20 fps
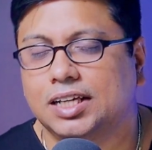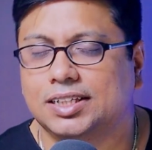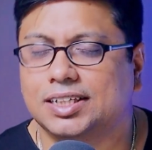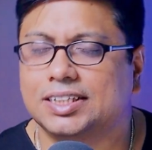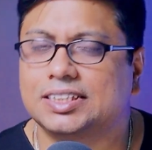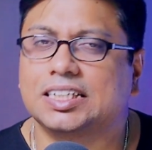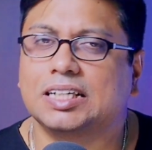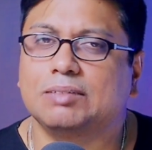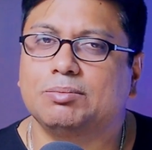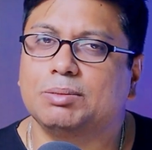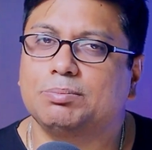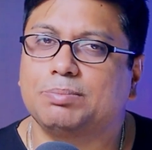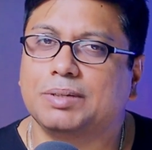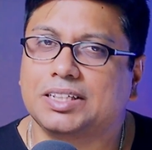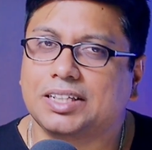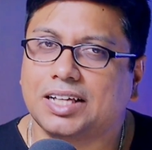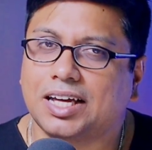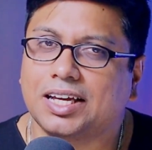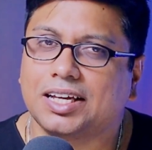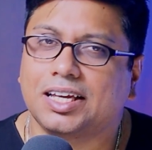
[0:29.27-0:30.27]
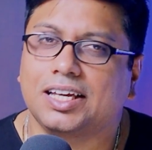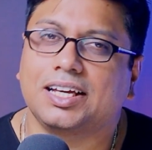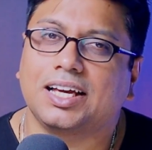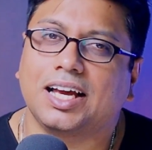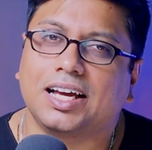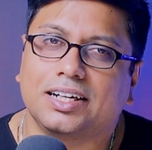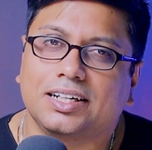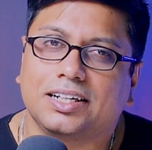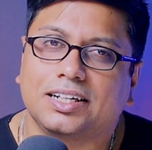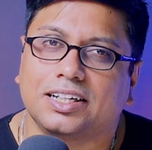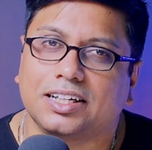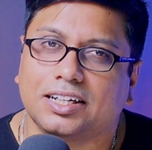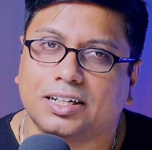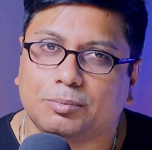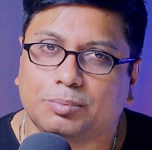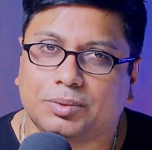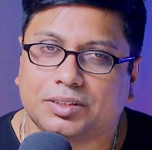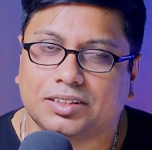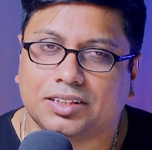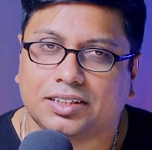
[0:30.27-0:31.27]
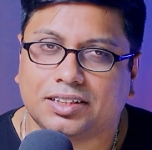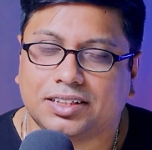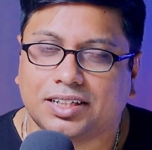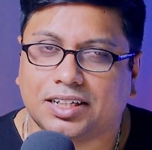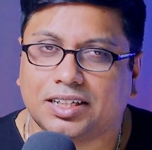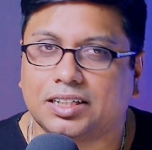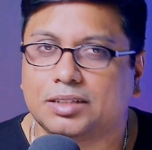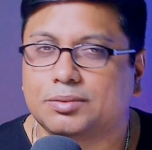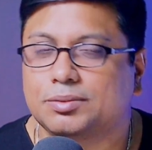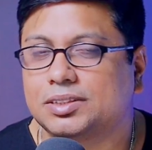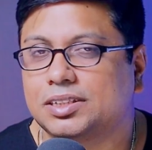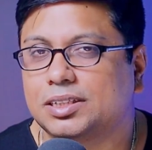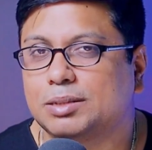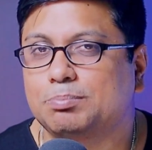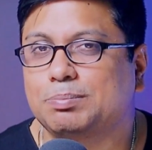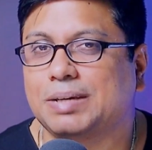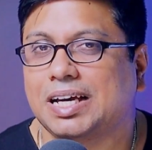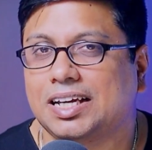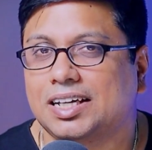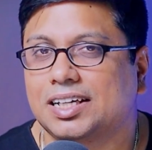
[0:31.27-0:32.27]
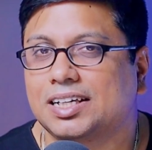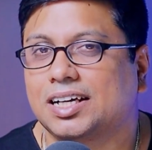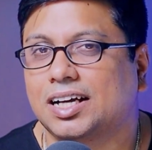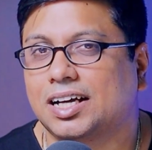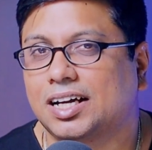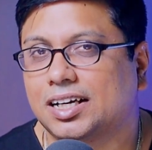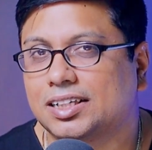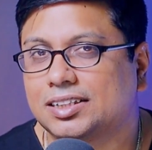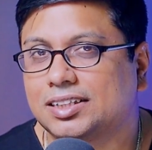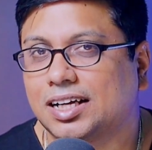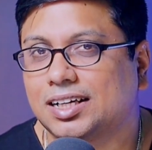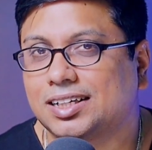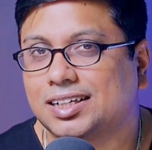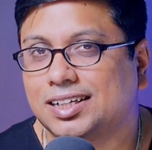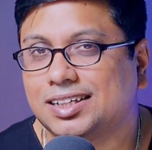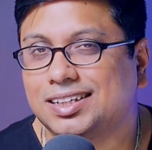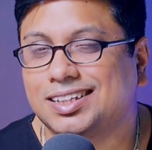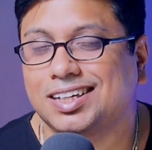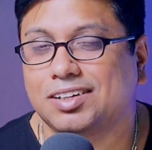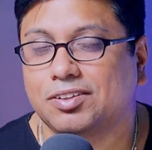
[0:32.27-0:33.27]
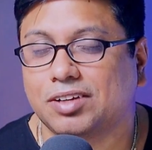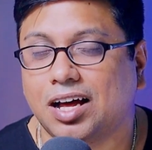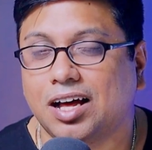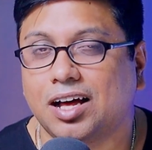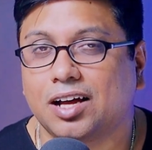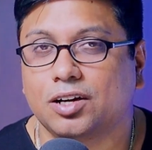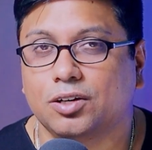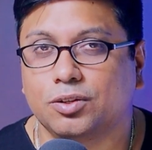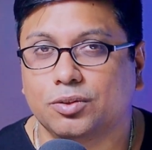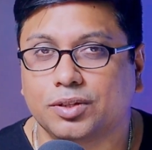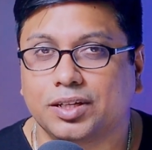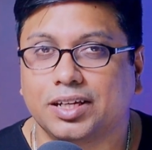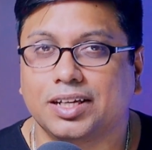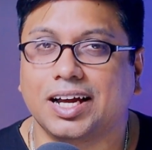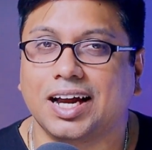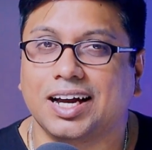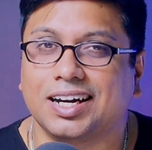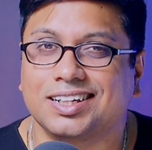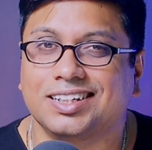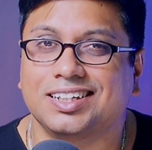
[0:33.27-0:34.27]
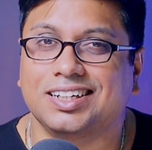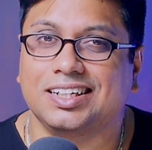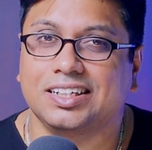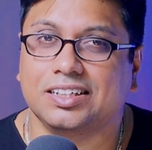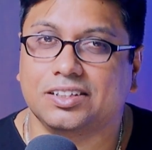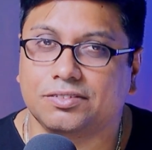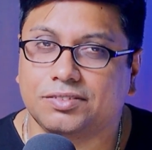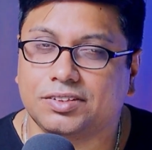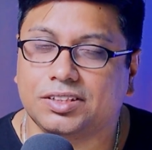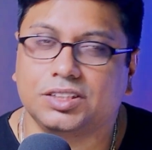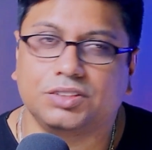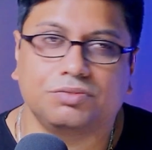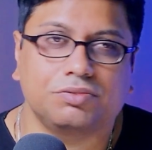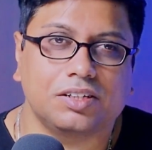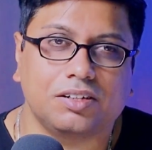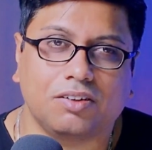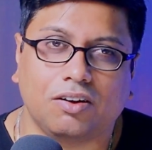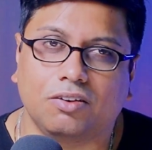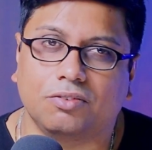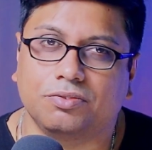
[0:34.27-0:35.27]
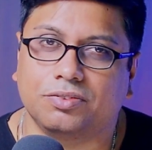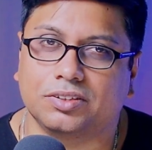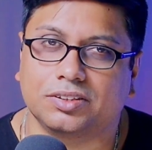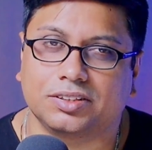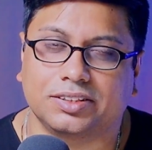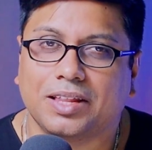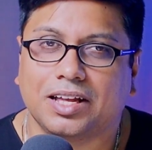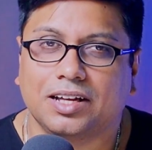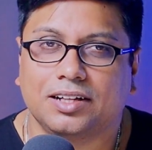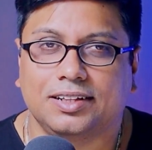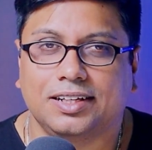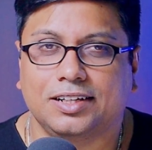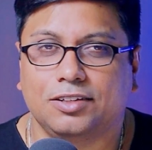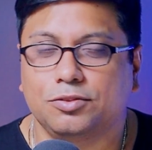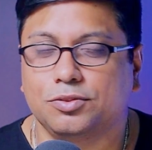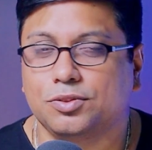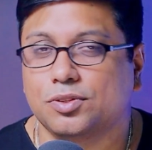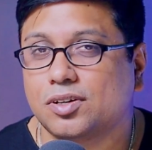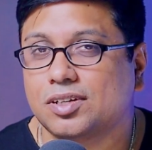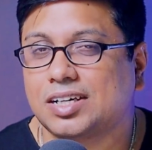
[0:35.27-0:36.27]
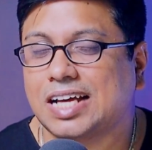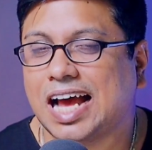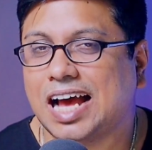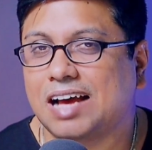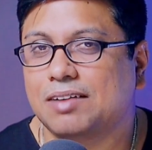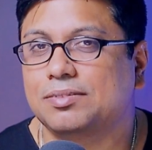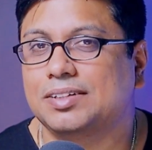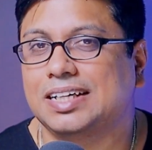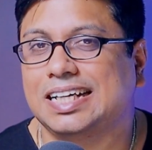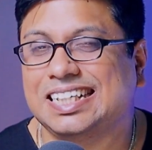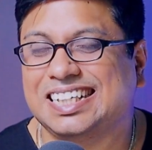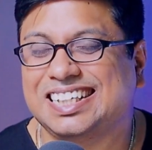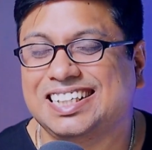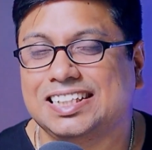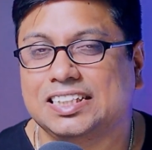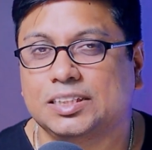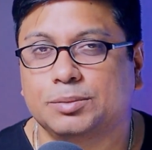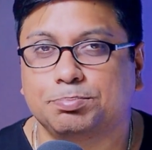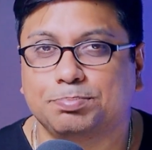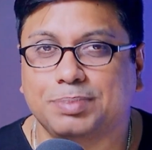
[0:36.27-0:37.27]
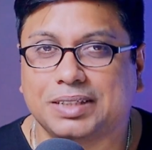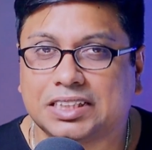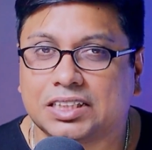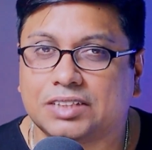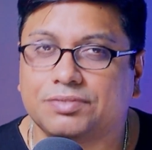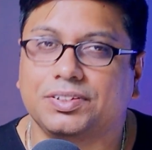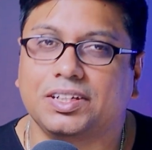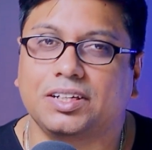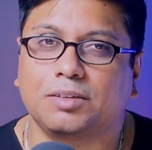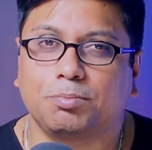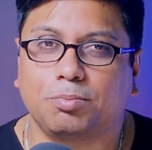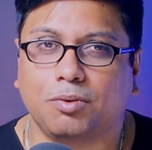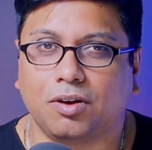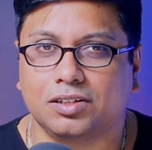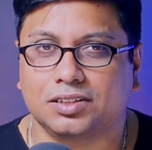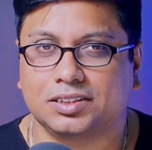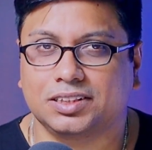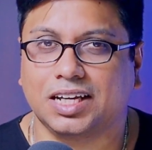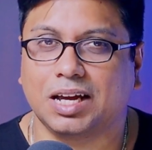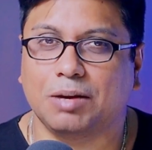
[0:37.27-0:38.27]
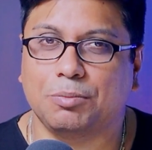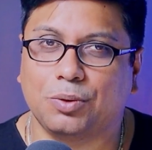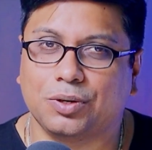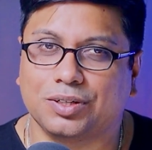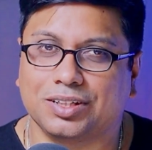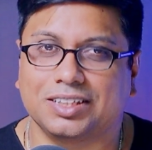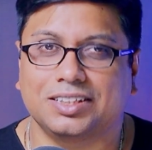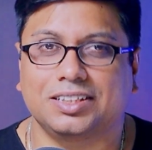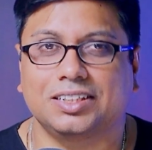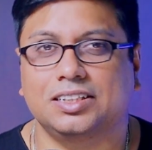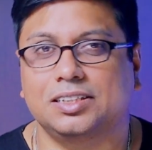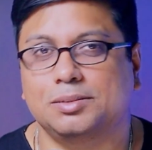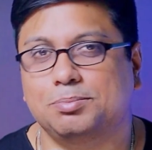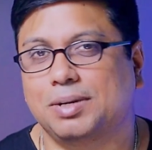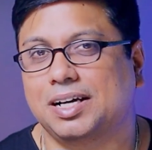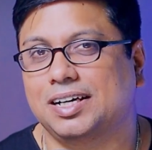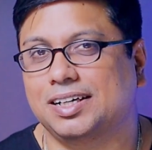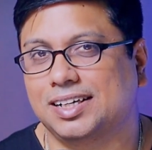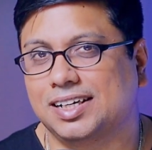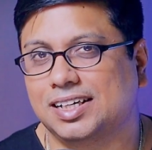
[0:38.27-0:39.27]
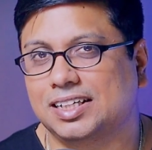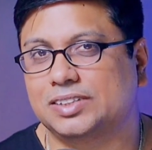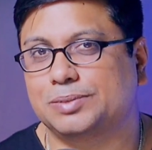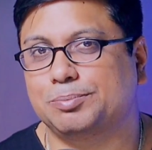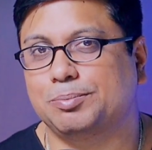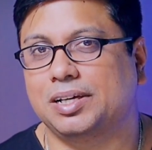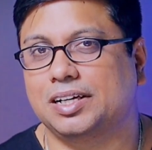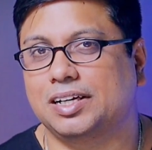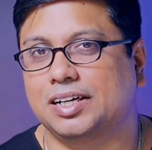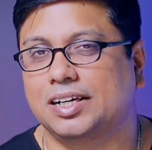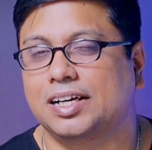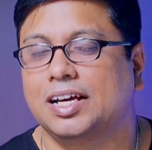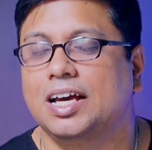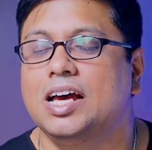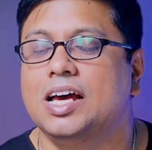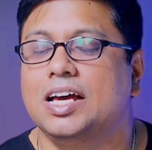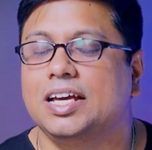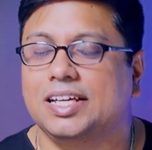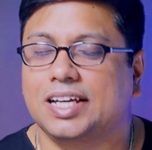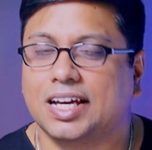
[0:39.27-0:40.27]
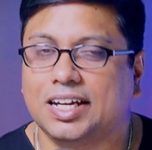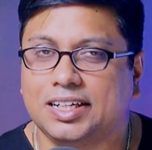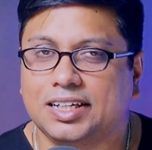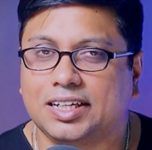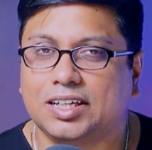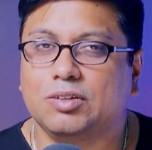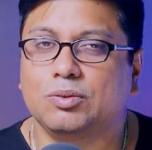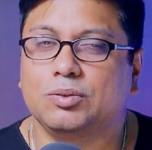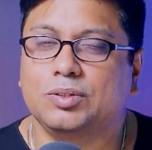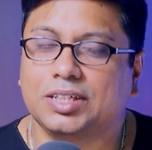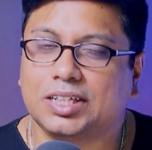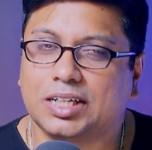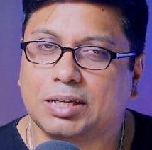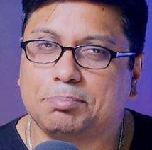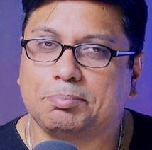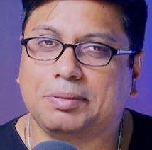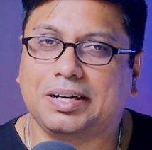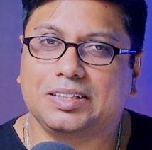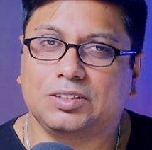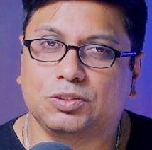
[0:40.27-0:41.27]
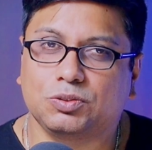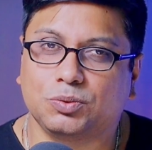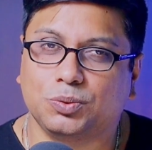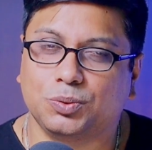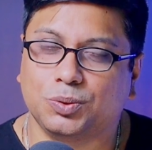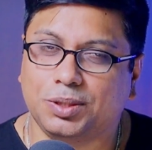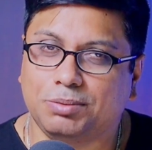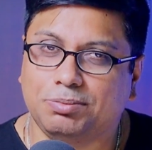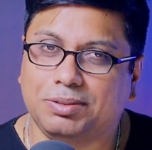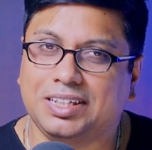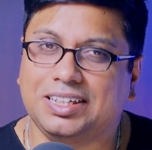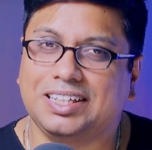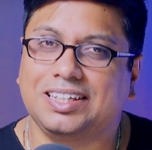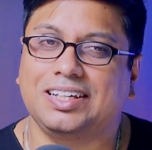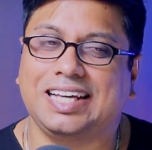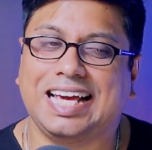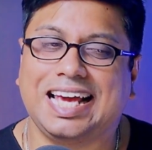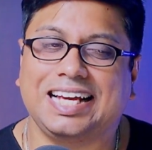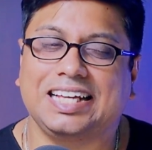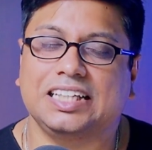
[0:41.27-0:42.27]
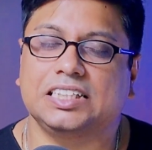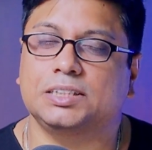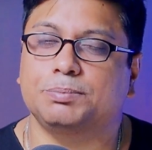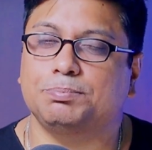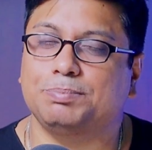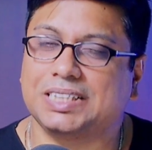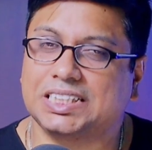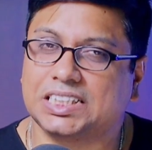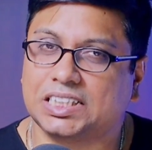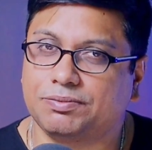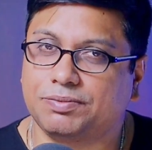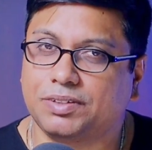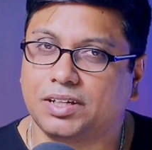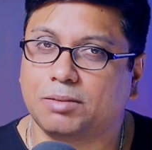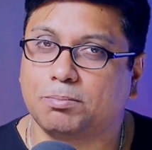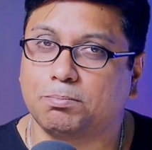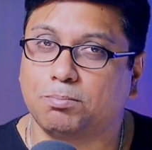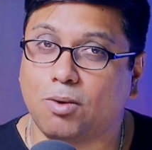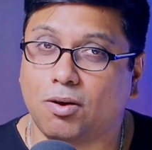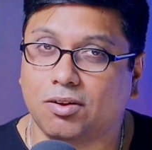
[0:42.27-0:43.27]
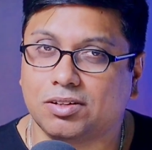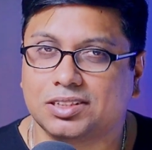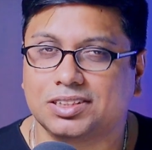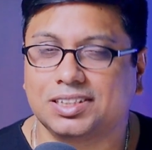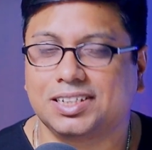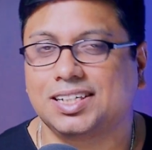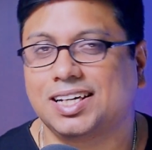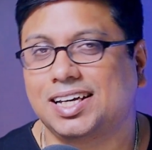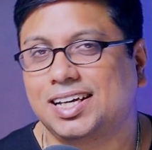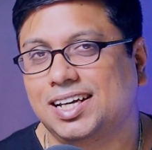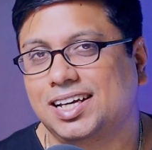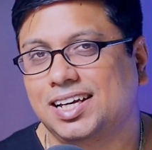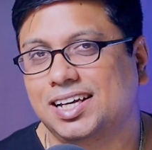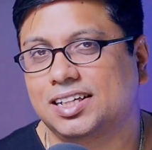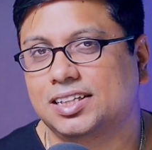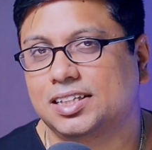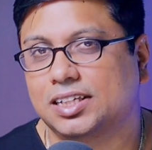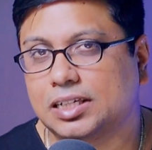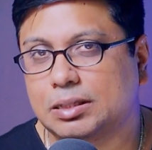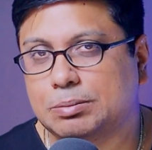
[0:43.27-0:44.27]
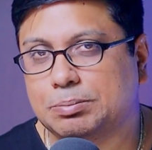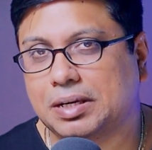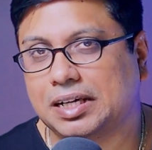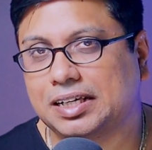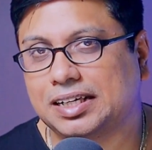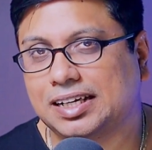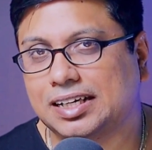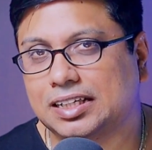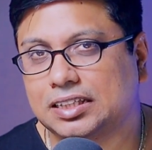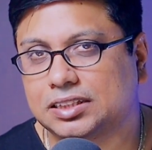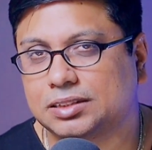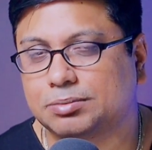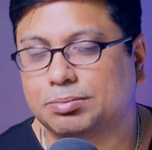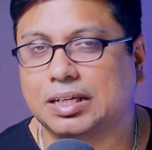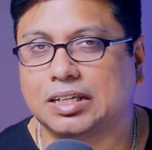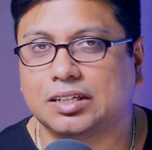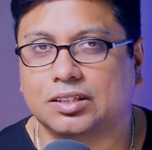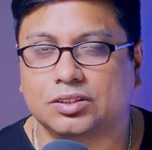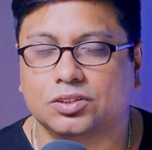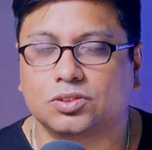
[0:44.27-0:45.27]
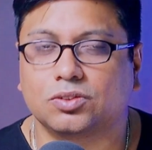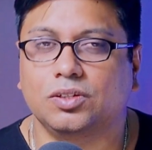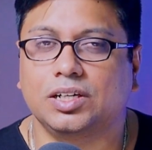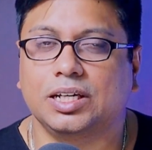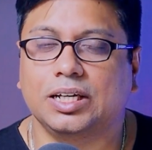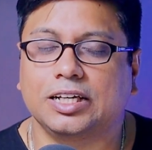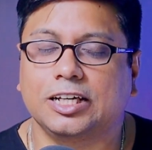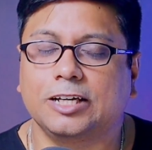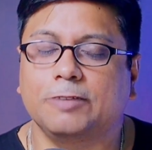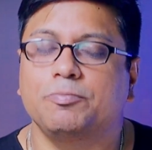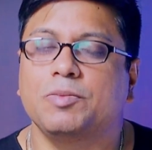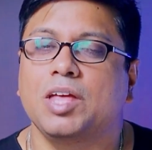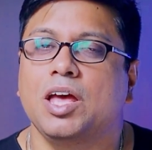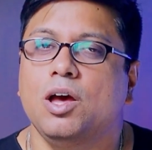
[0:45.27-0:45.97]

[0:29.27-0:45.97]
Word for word: जैसे हमें पता है कि कैनन के रिप्रेजेंटेटिव्स ने पहले कहा था कि दे आर लुकिंग एट द इंडिविजुअल ऑफर्स दे डू नॉट हैव एनी स्पेसिफिक पॉलिसी अबाउट द थर्ड पार्टी लेंस मेकर यानी कि उनके पास कोई भी एक स्पेसिफिक पॉलिसी नहीं है थर्ड पार्टी लेंस मेकर्स को लेके